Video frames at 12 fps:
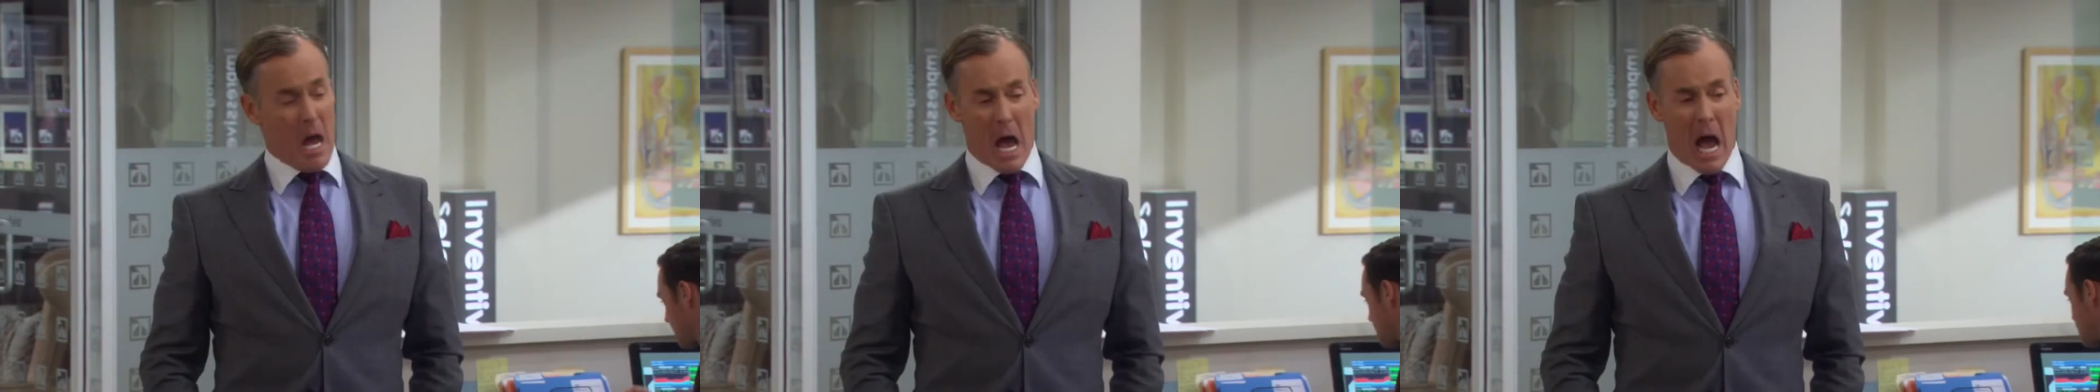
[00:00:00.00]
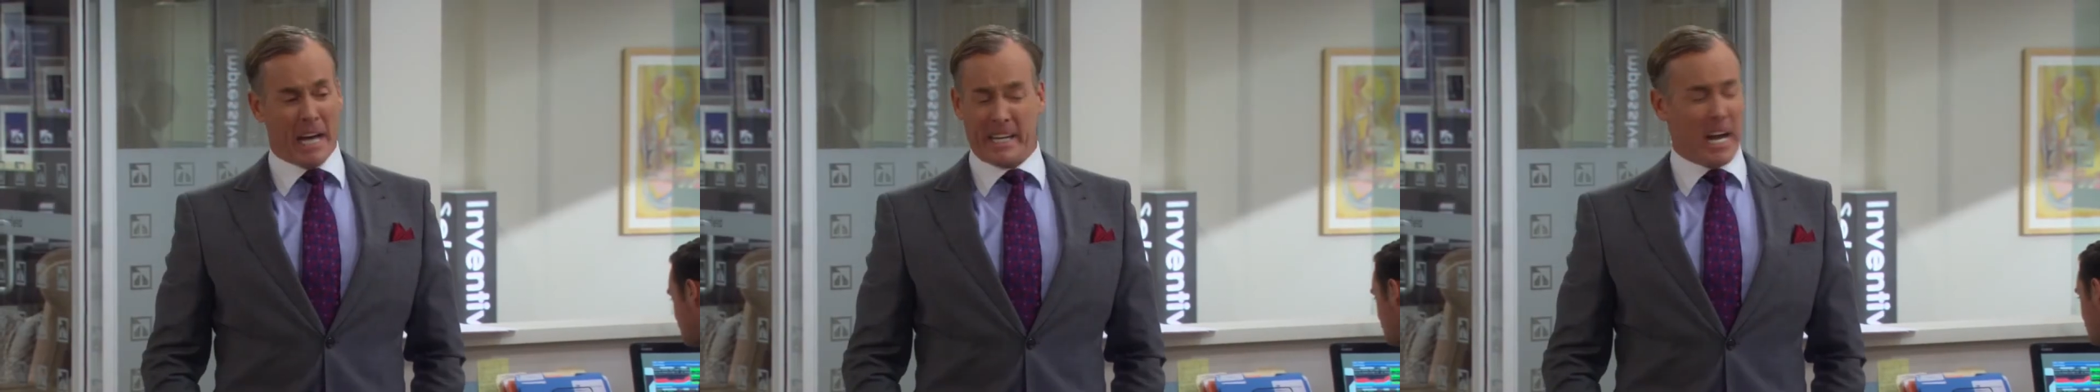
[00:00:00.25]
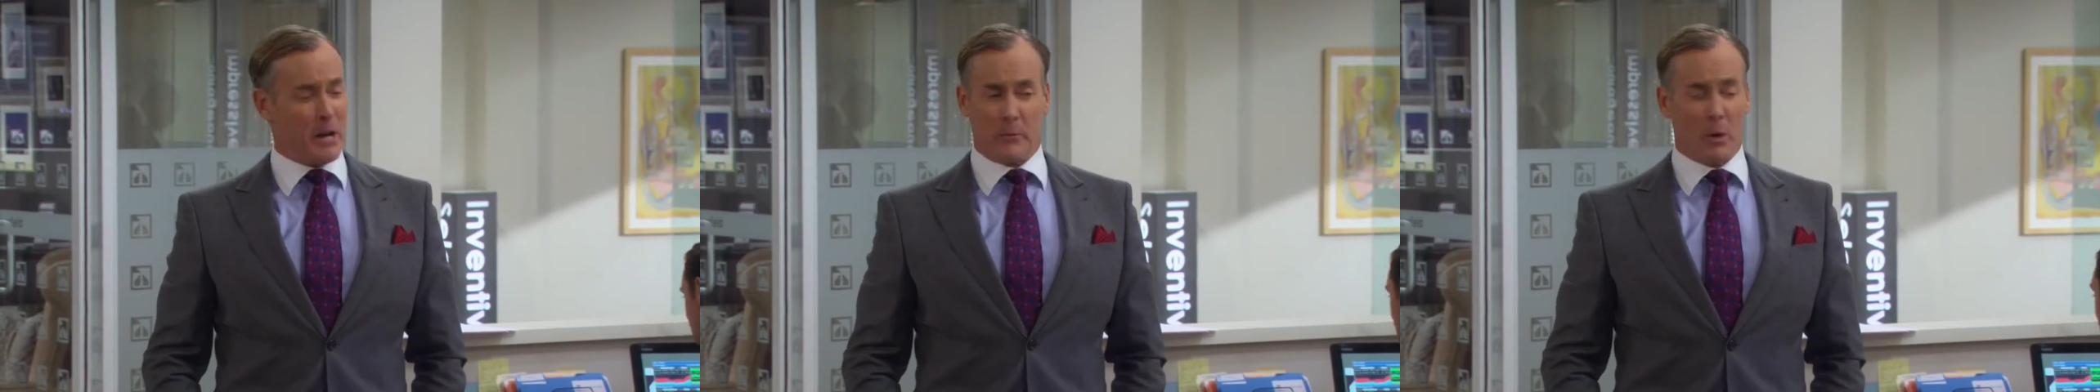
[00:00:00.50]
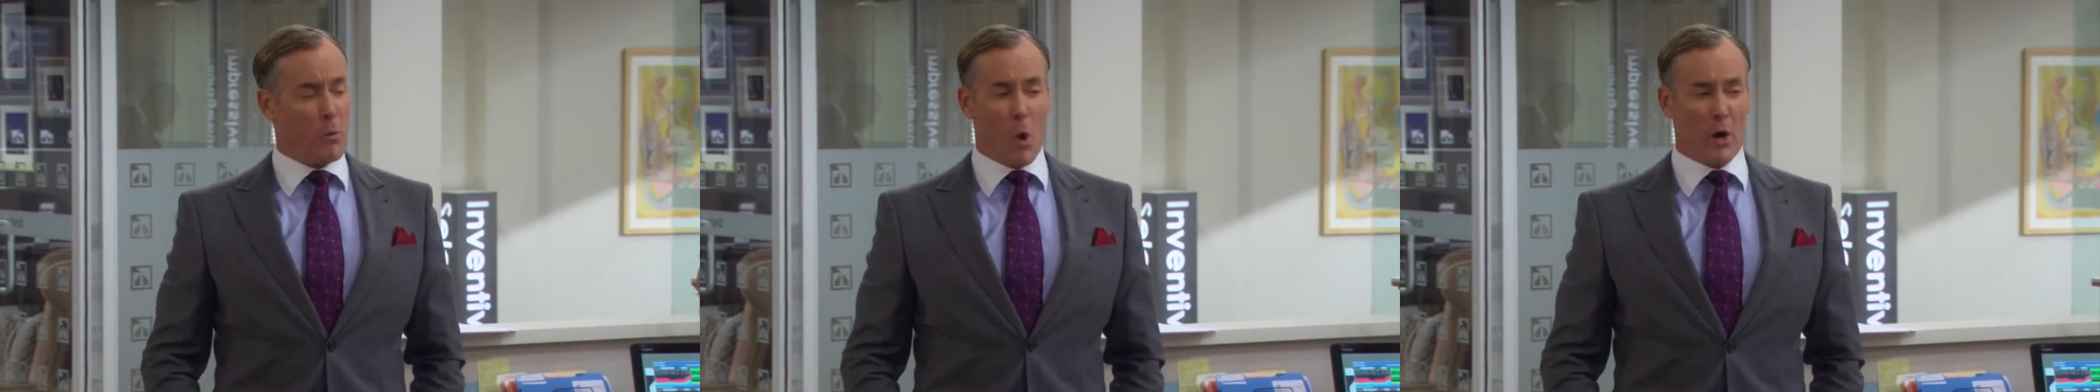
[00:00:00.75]
Я не
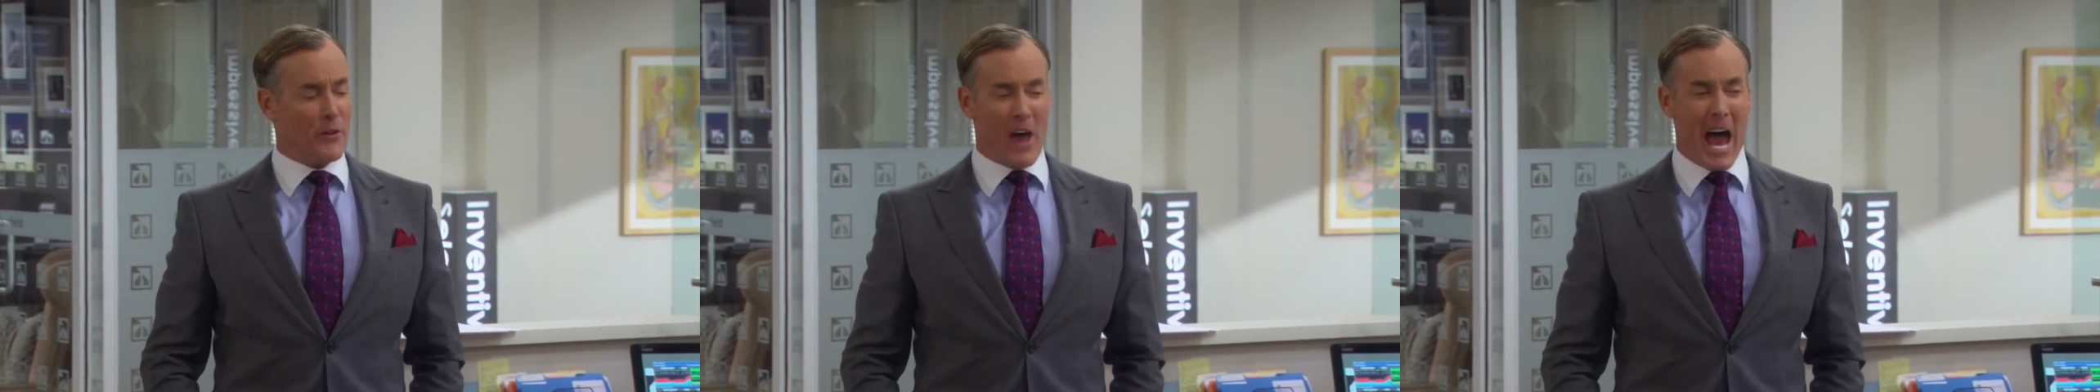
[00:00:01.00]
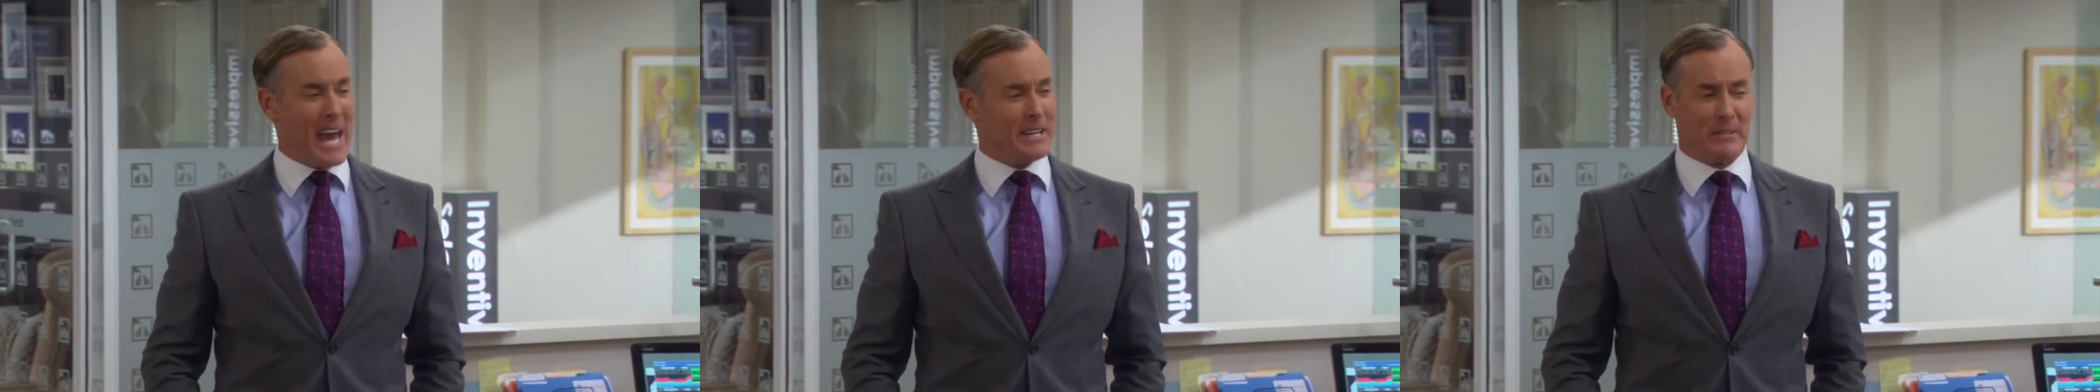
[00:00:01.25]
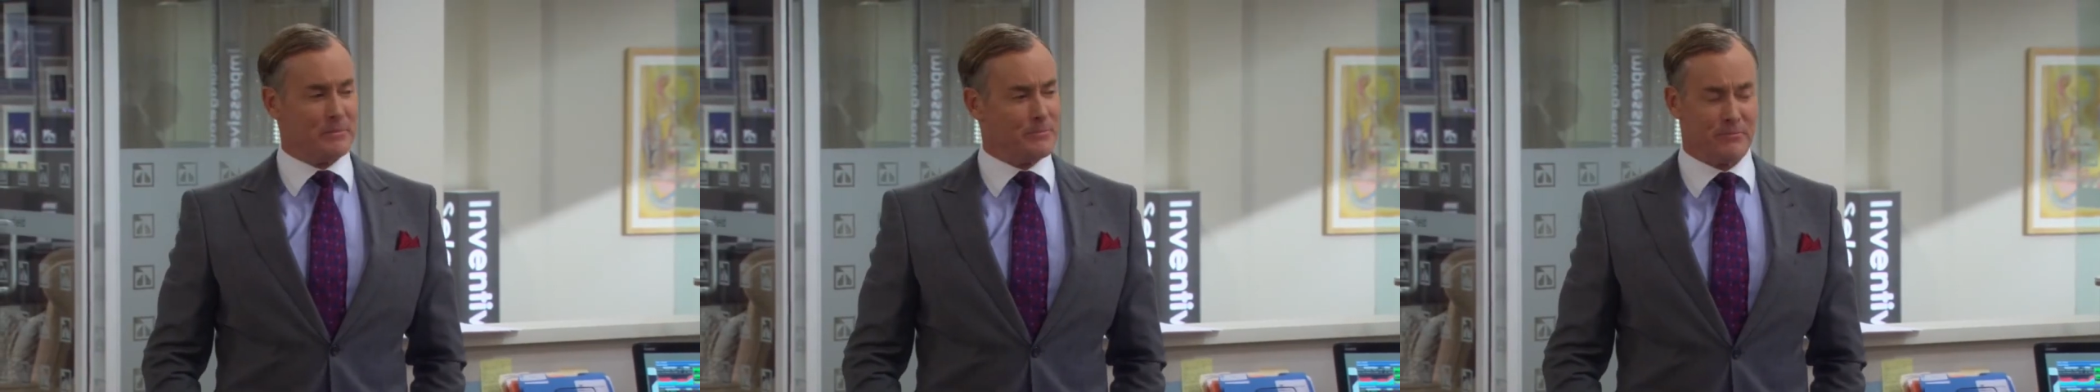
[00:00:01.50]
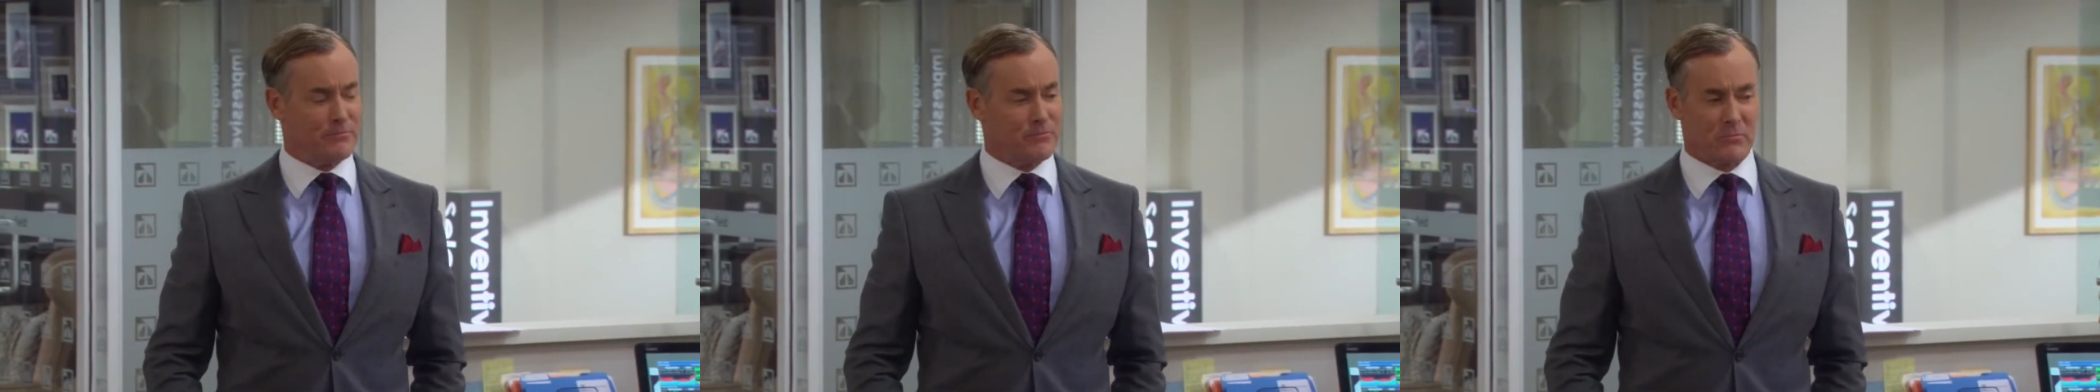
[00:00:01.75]
могу поощрять
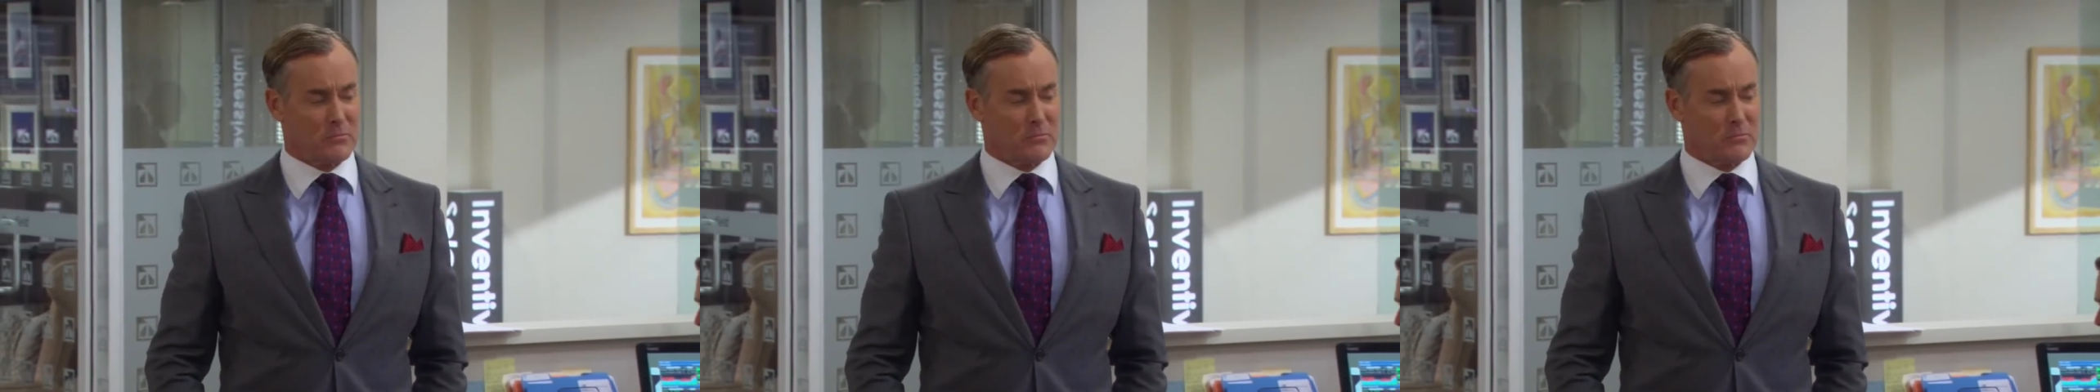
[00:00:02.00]
такое.